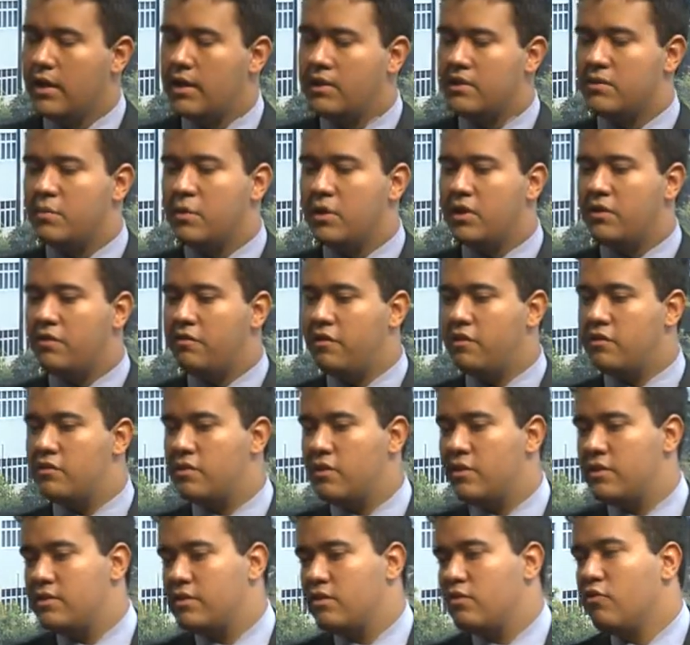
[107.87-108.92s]
Esse benefício
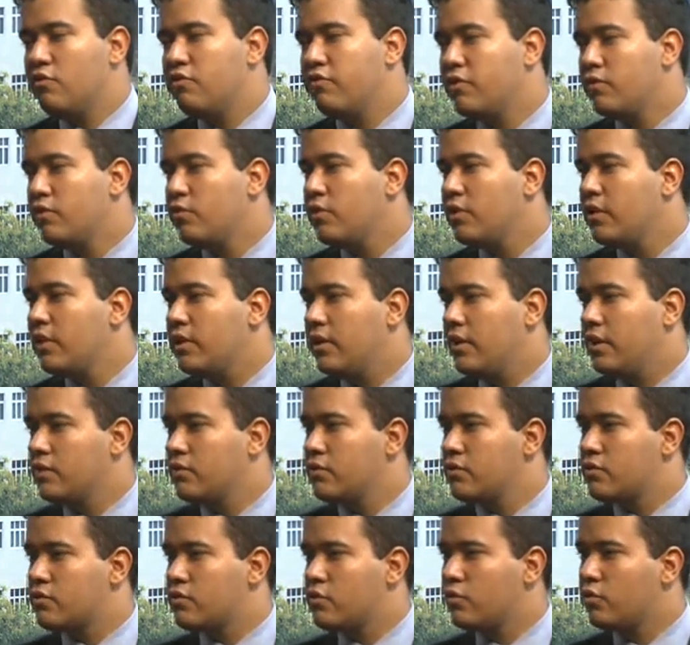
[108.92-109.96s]
ele se configura em quê? Em
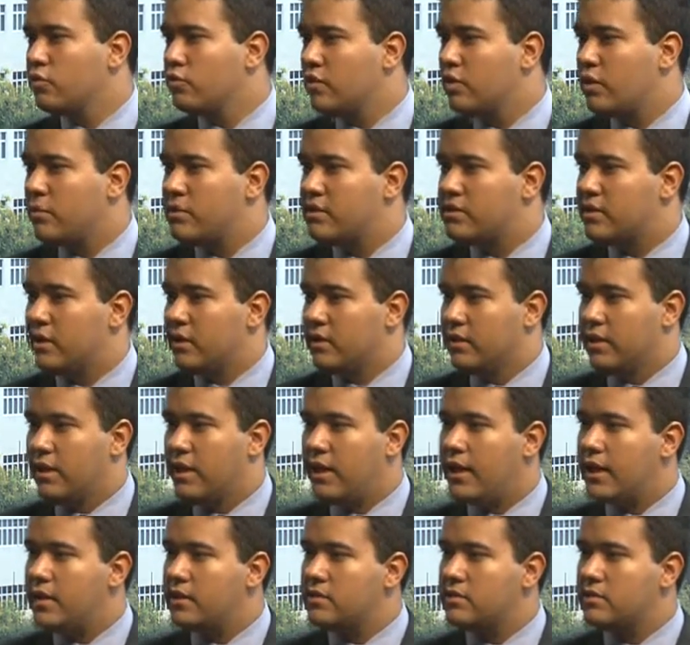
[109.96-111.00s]
desconto na
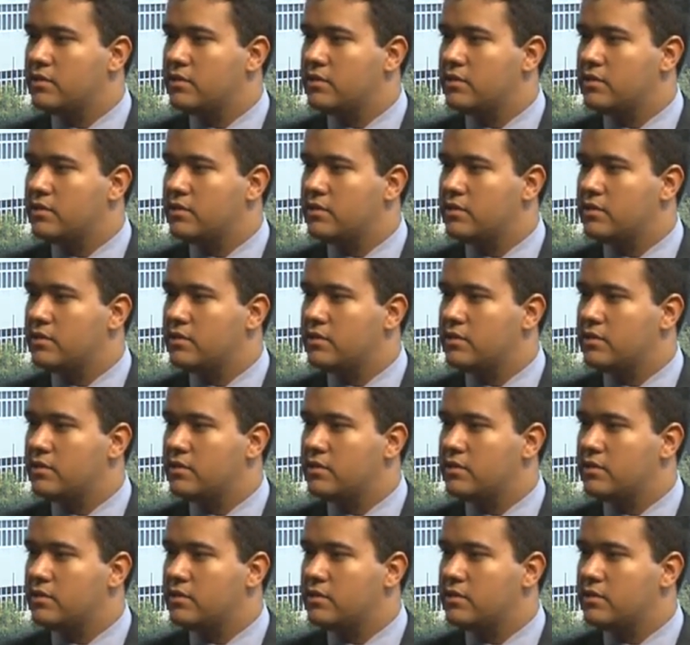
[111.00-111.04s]
mensalidade?